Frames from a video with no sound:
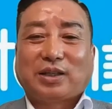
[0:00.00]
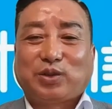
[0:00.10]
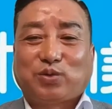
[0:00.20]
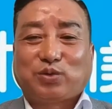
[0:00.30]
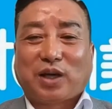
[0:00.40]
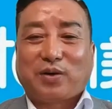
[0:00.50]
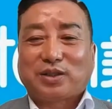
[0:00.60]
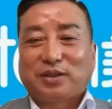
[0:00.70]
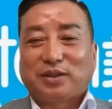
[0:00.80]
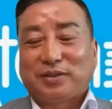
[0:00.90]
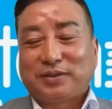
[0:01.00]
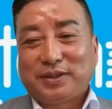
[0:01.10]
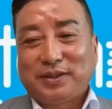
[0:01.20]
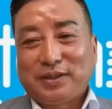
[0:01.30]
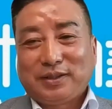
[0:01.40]
그래서 다 죽고 나왔어요.
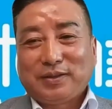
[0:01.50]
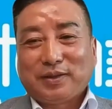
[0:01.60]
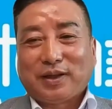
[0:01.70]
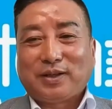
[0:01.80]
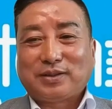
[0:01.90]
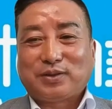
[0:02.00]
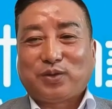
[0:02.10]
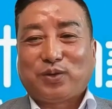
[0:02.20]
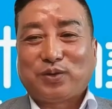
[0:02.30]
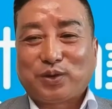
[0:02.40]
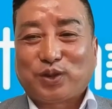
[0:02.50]
나와서